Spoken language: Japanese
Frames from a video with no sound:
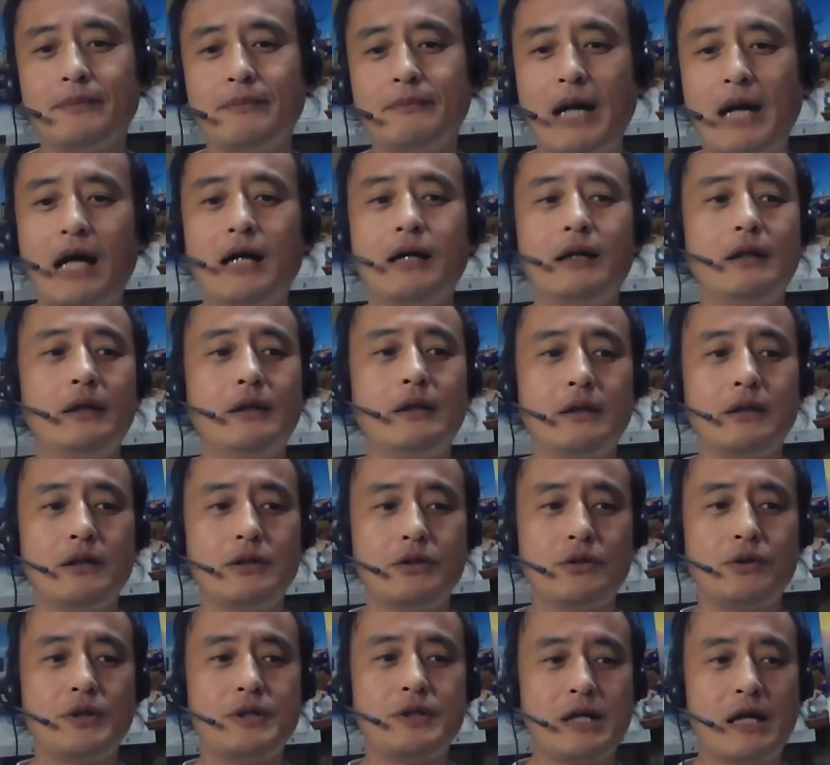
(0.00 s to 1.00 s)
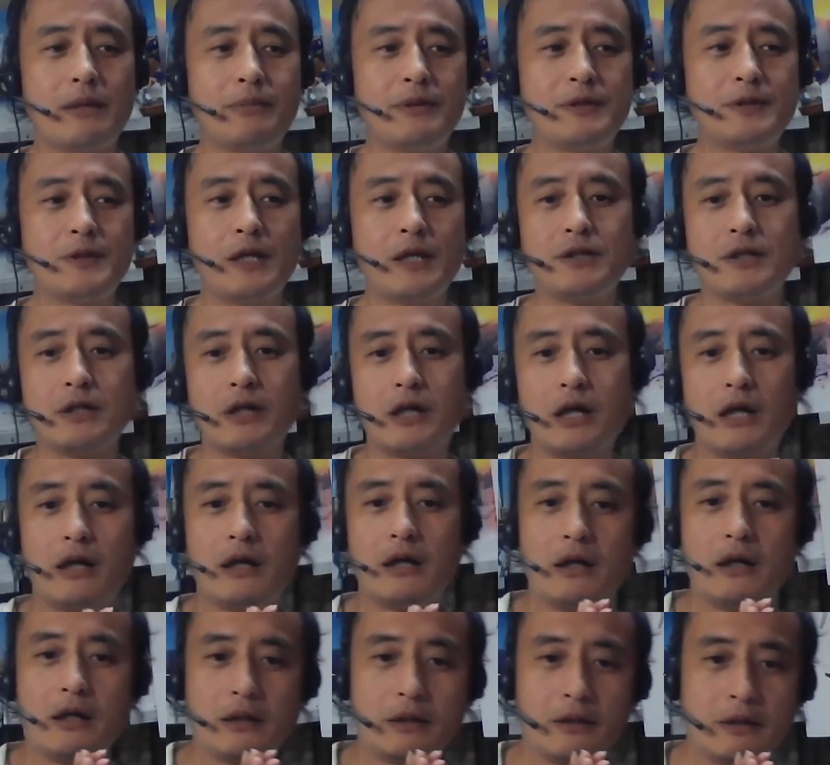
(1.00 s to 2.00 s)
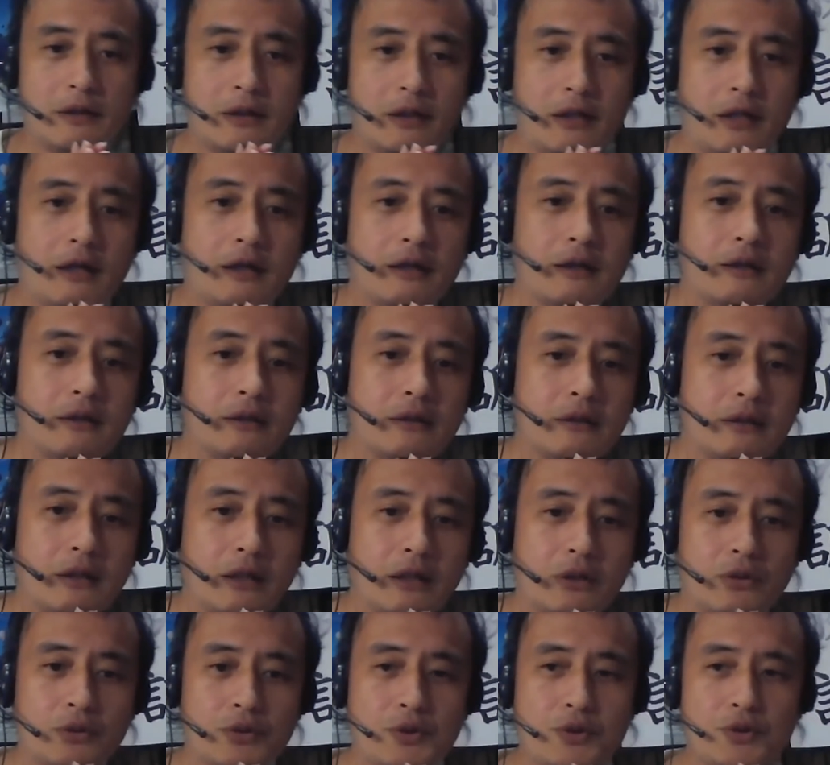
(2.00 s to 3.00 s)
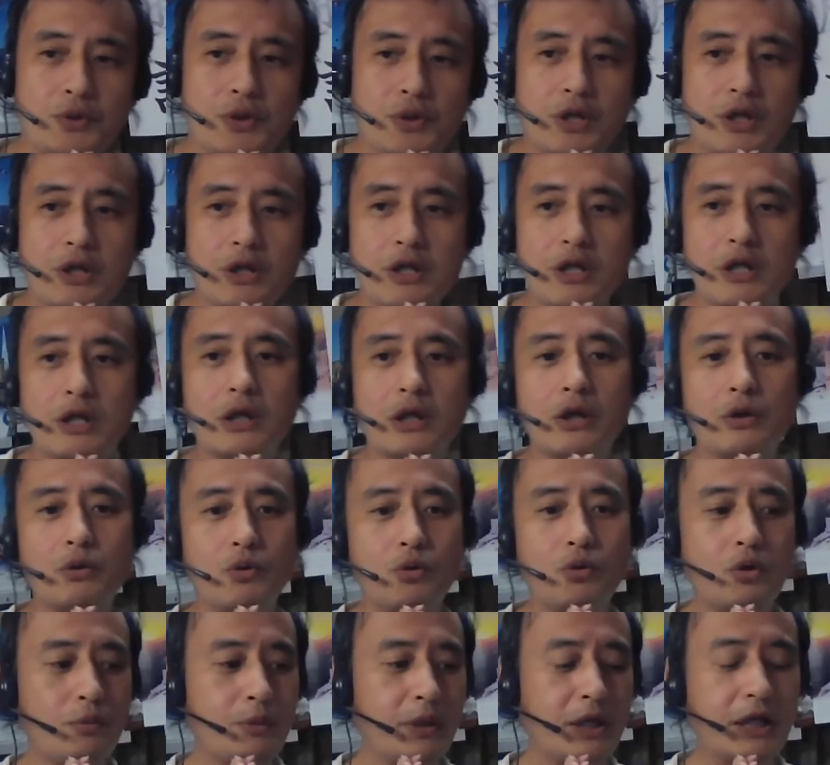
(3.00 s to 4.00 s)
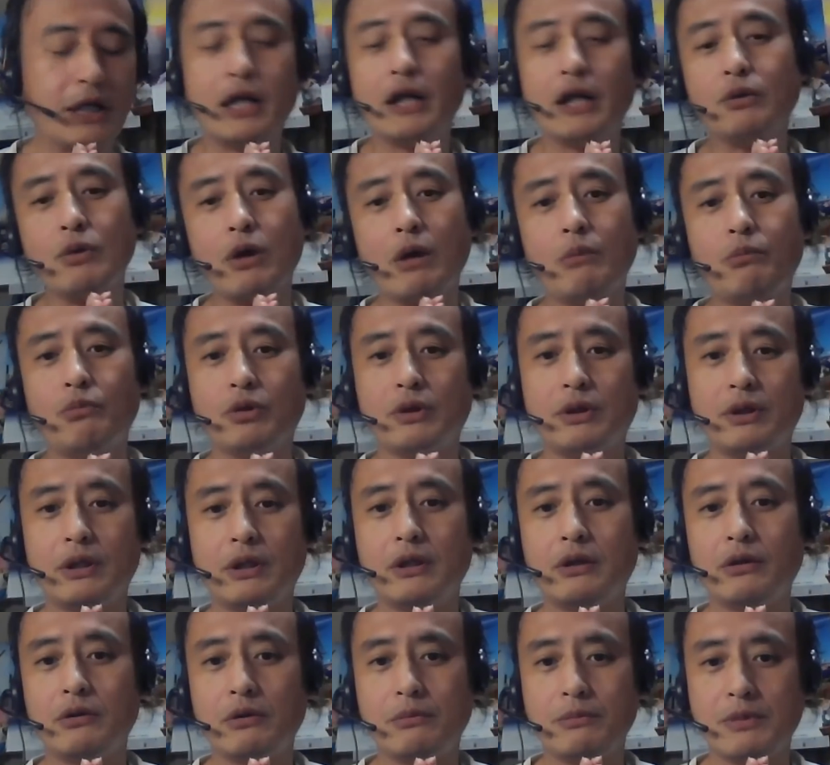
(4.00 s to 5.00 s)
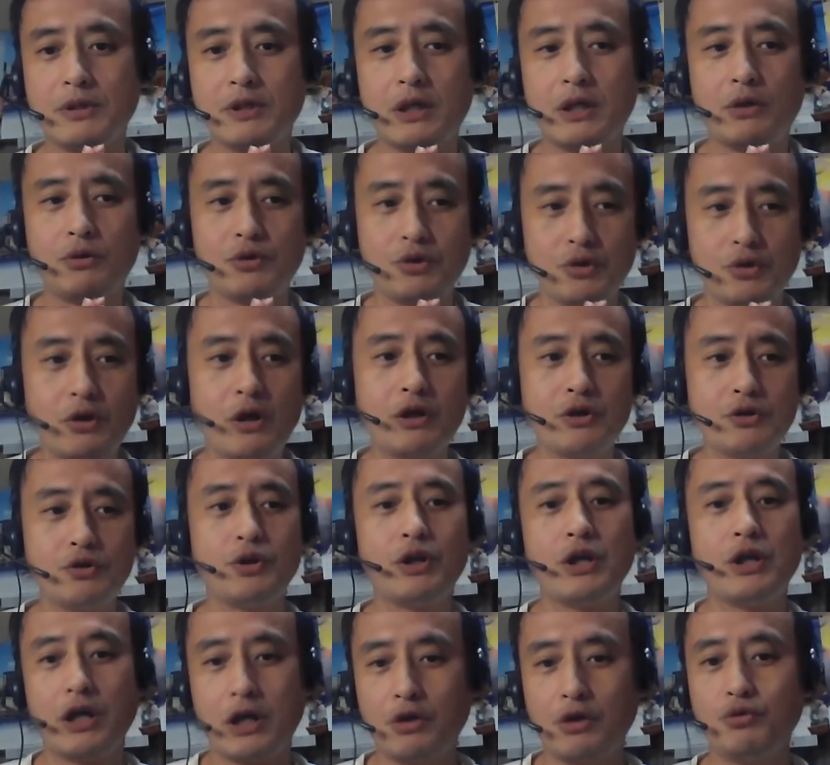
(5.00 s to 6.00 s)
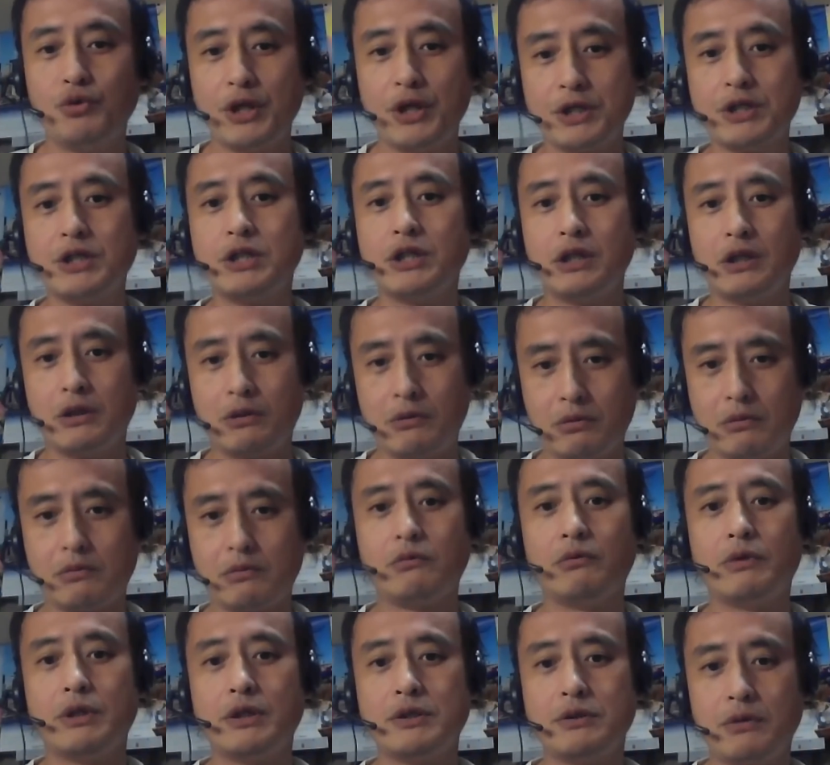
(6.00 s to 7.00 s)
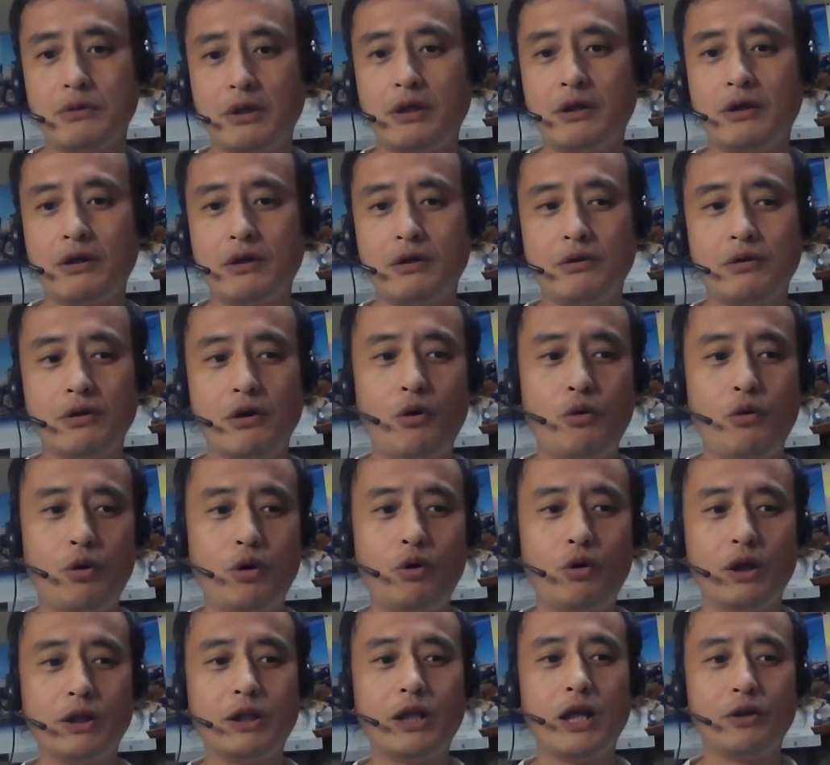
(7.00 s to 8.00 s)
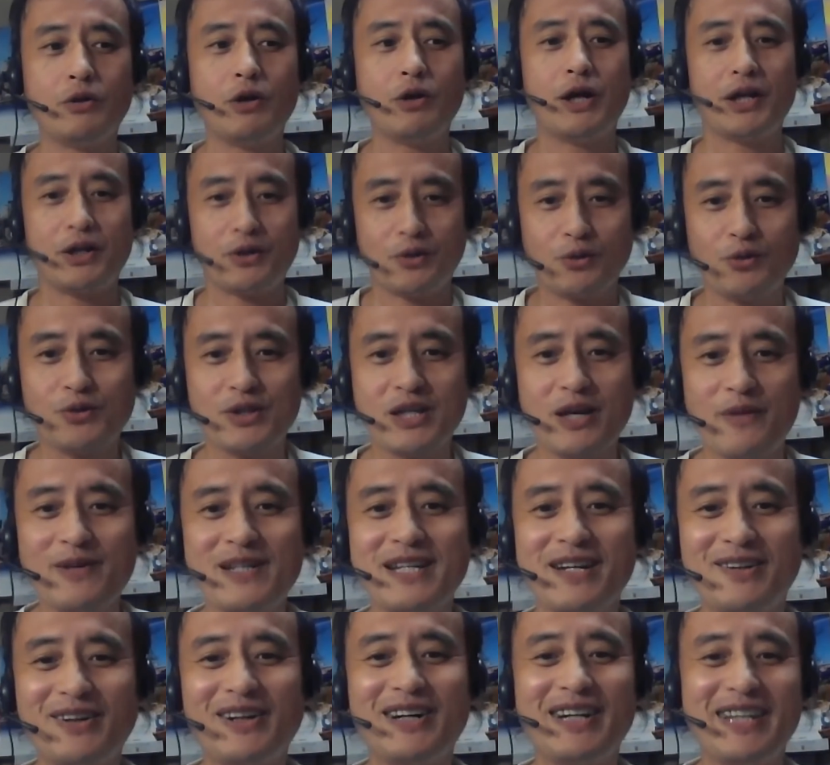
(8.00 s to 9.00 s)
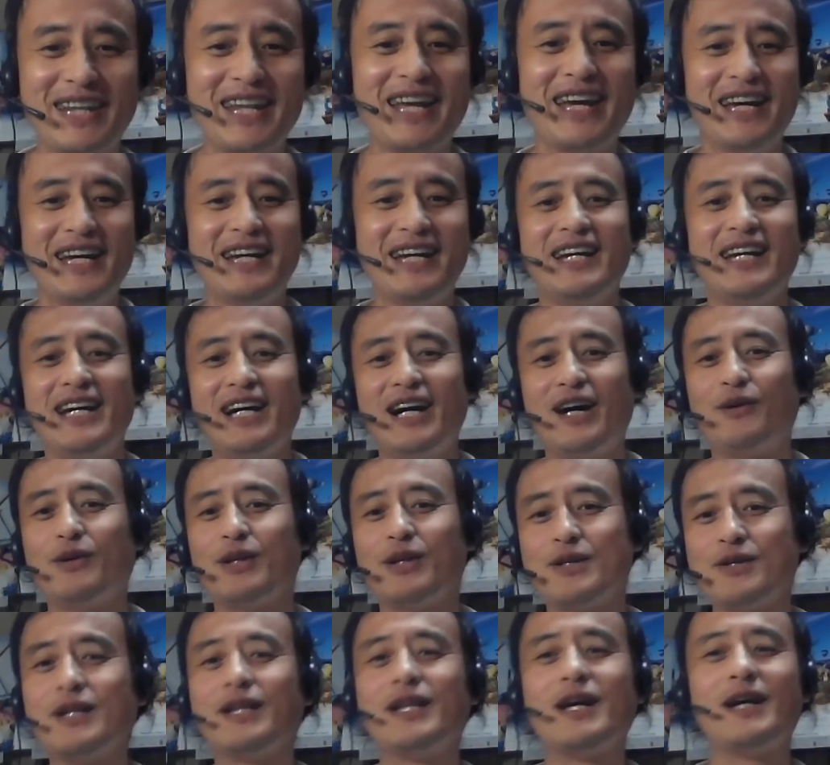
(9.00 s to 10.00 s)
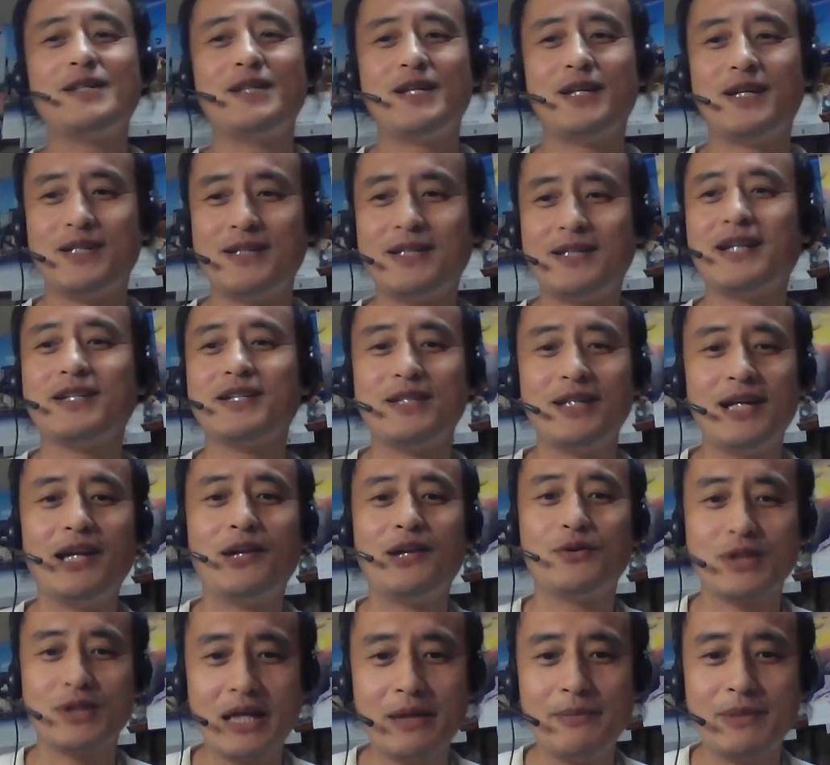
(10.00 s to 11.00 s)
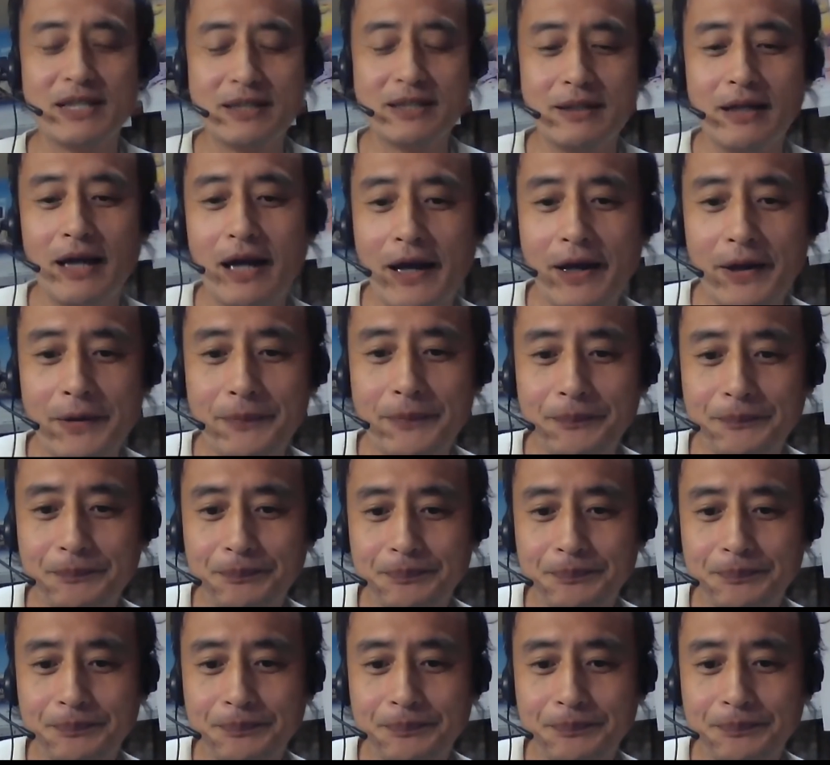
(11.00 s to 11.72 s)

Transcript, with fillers: まあ非常にサービス精神があってあの非常にいい試みかなとは思っております。あの非常にあの嬉しいことですよね。終わった後ありがとうございましたとか言って、私は退席した次第でございます。はい。